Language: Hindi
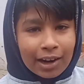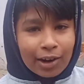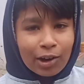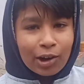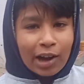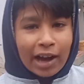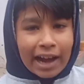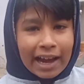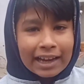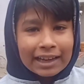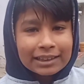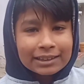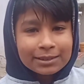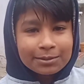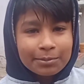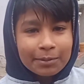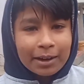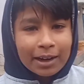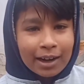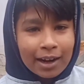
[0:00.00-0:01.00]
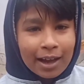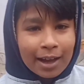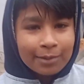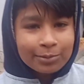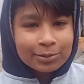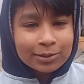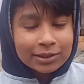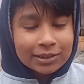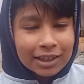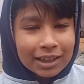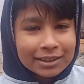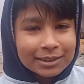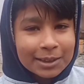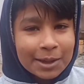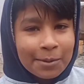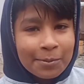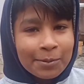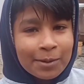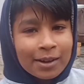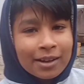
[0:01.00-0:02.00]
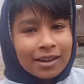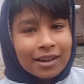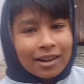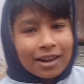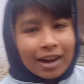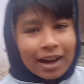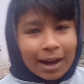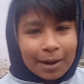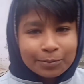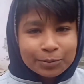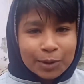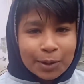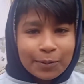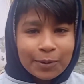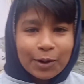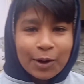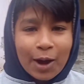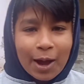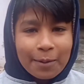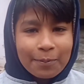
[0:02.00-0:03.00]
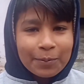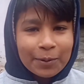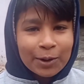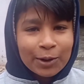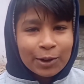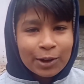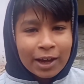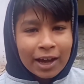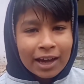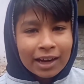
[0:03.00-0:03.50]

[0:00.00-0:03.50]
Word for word: हेलो गाइज मेरा नाम सक्षम आप सभी को हैप्पी न्यू